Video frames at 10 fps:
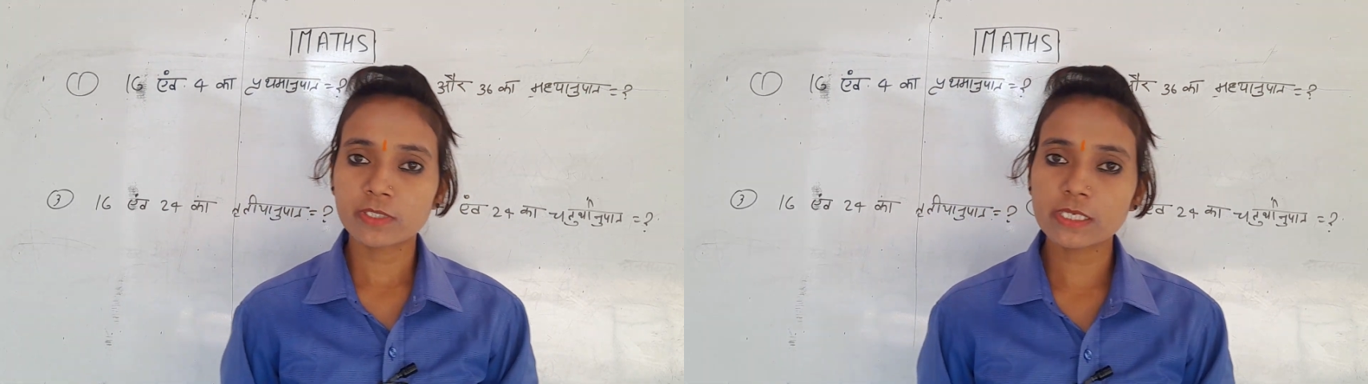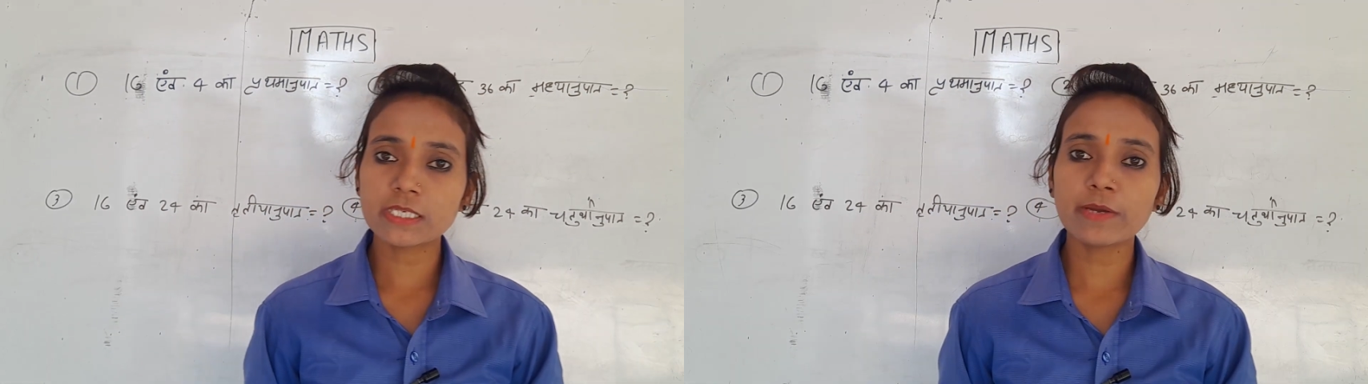
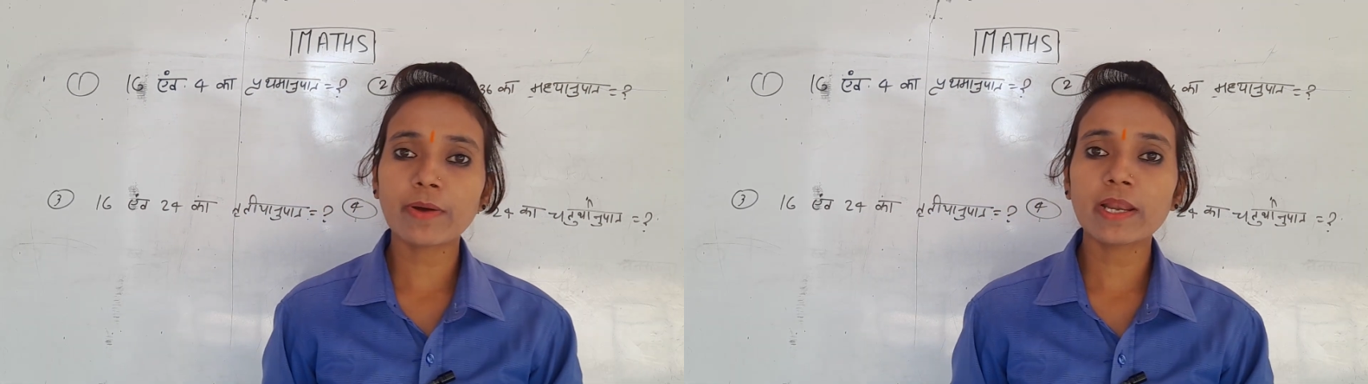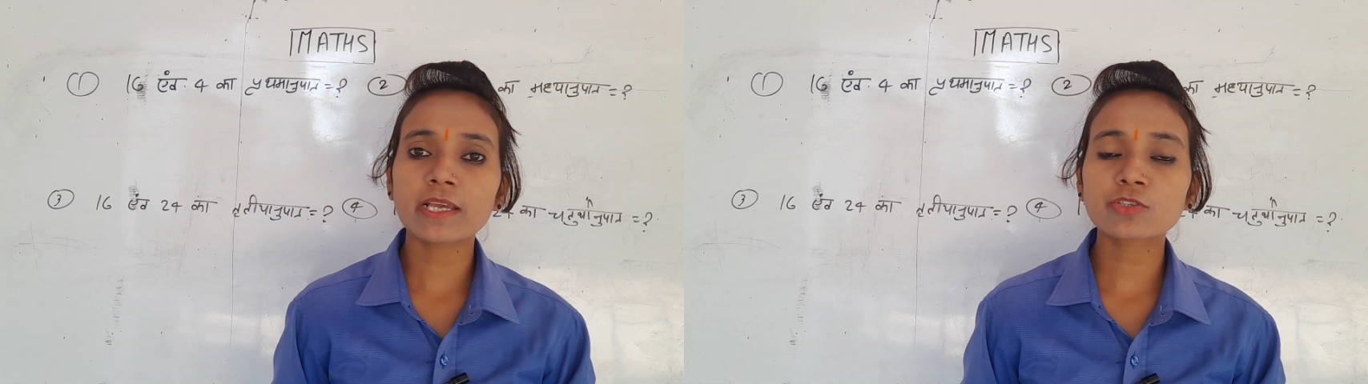सीखने
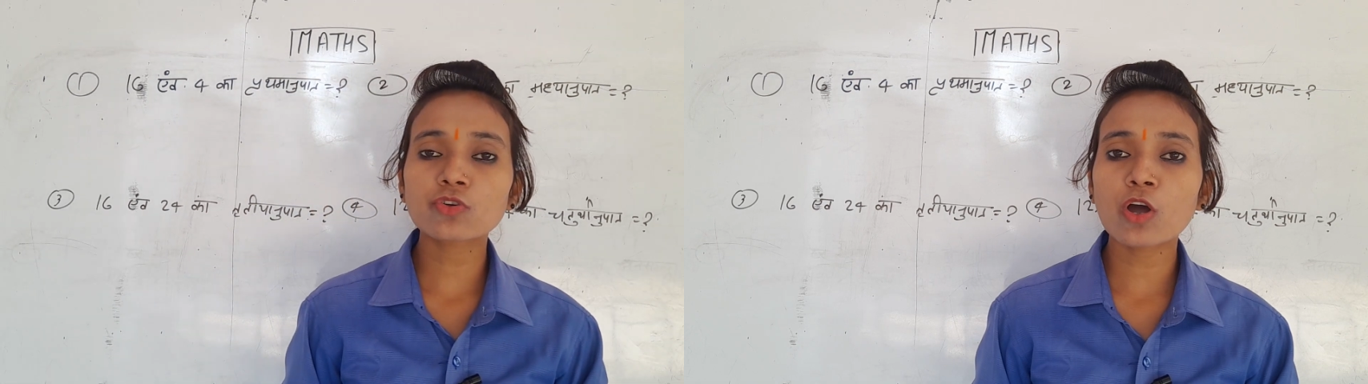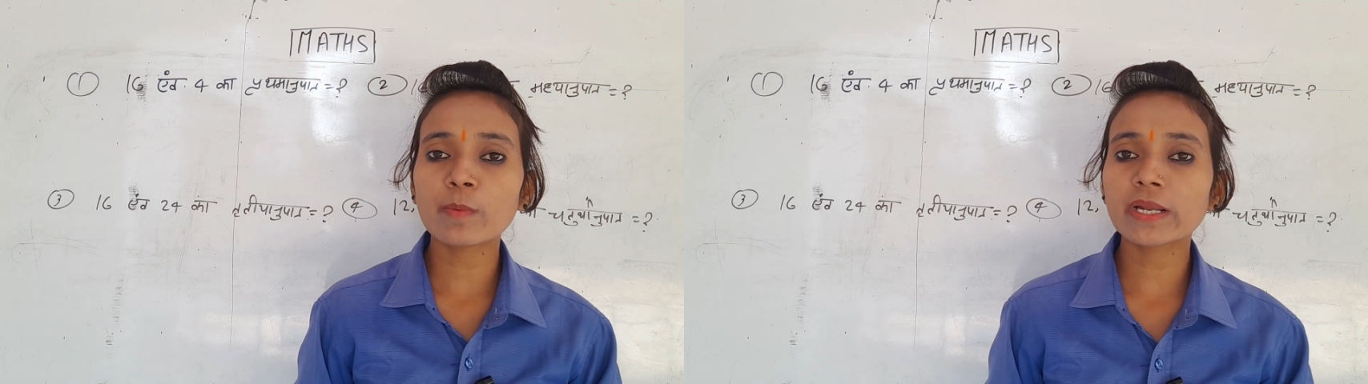वाले हैं
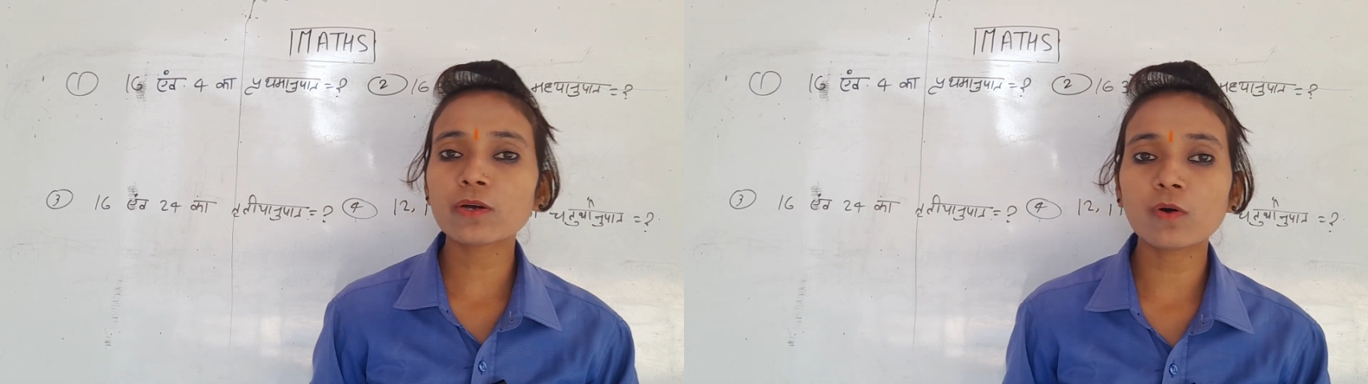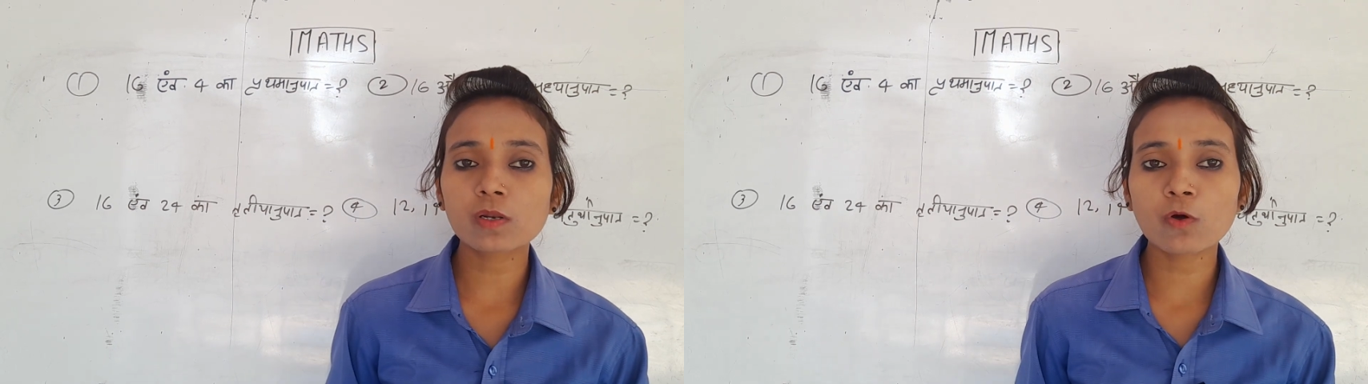जो हमारे
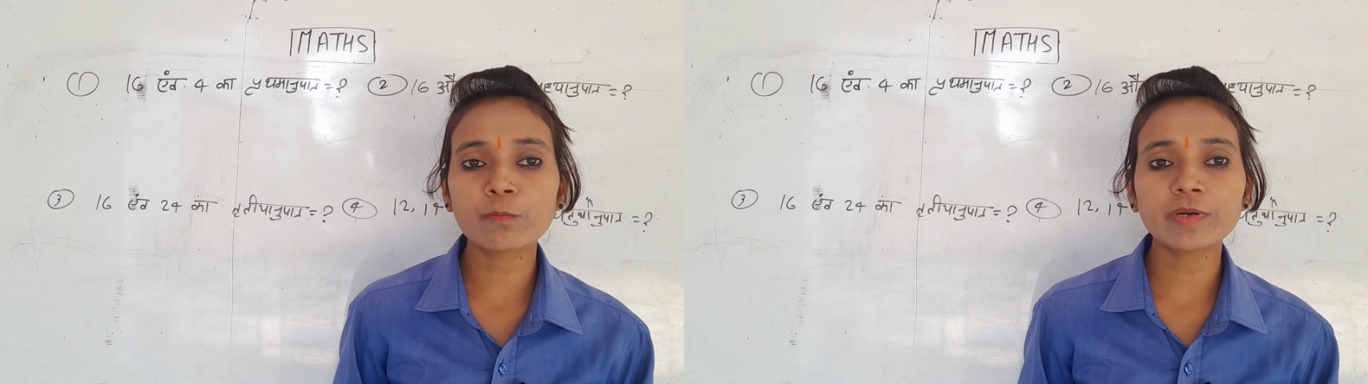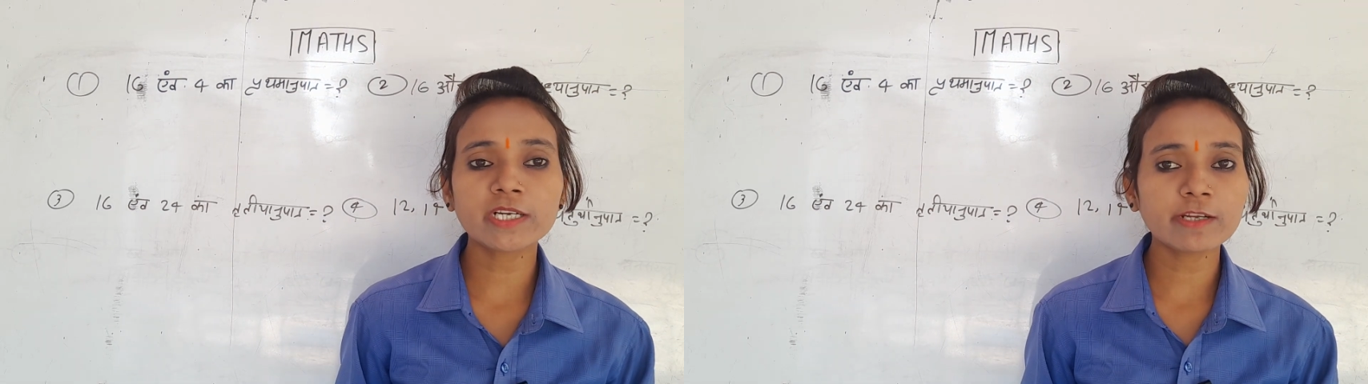ऑल
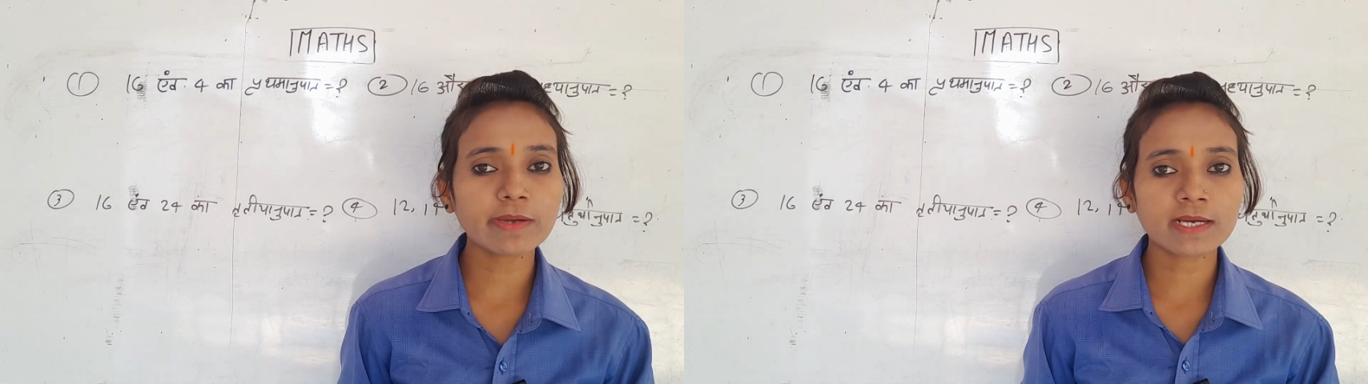कॉम्पिटिटिव